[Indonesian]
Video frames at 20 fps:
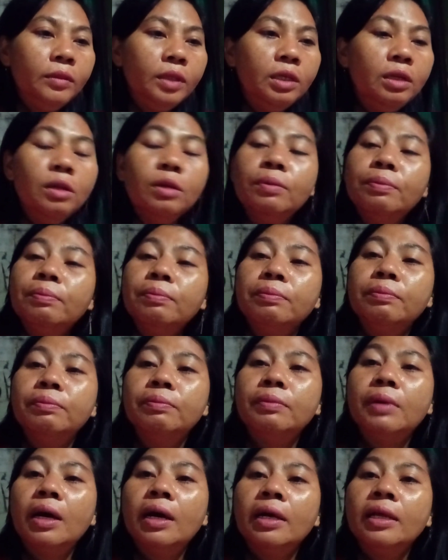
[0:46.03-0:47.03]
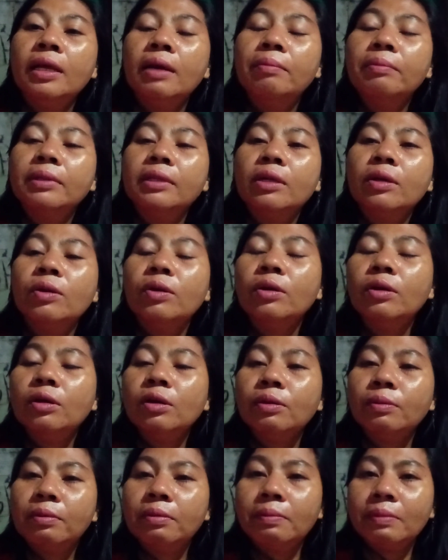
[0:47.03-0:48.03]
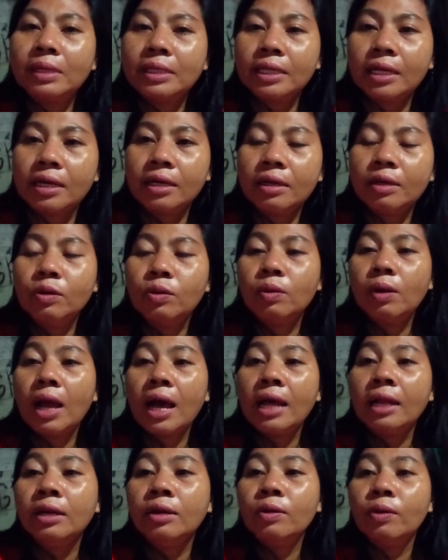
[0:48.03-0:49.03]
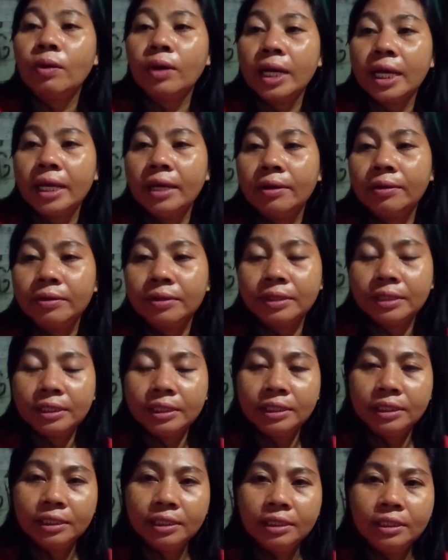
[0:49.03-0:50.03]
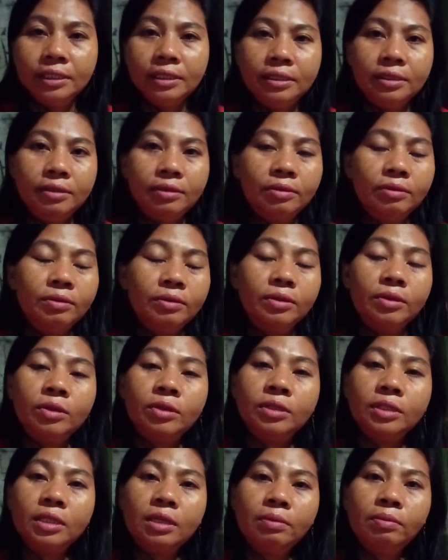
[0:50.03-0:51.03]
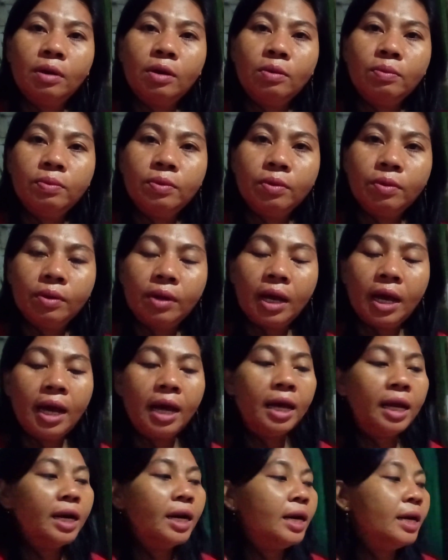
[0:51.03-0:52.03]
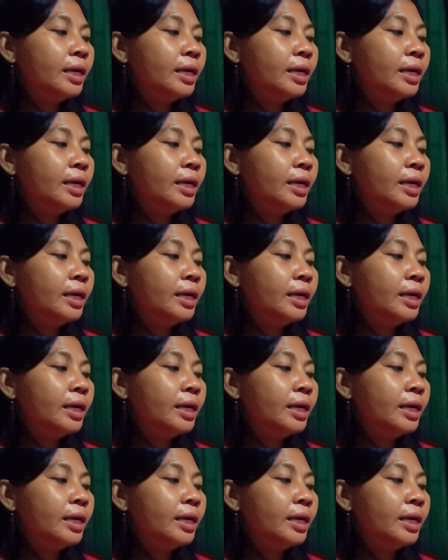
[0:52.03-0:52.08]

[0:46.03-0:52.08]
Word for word: iki iya, ayam telur lo pemirsa kulaan doke yo terus gimana bongkar